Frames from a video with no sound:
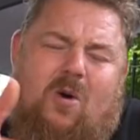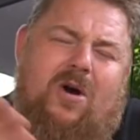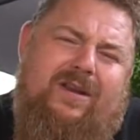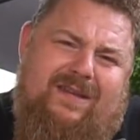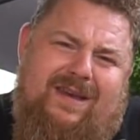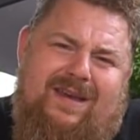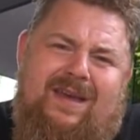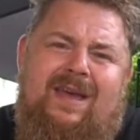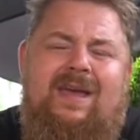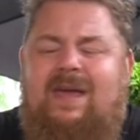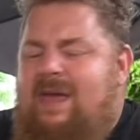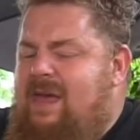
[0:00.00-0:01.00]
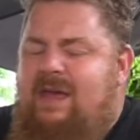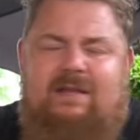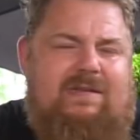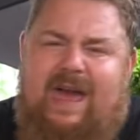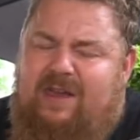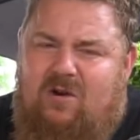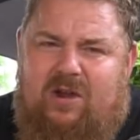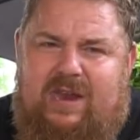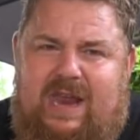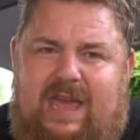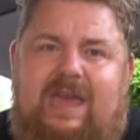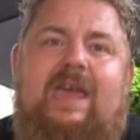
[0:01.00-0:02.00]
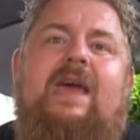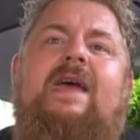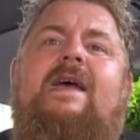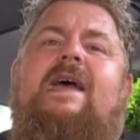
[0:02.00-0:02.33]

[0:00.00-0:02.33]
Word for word: heute zeige ich euch nicht.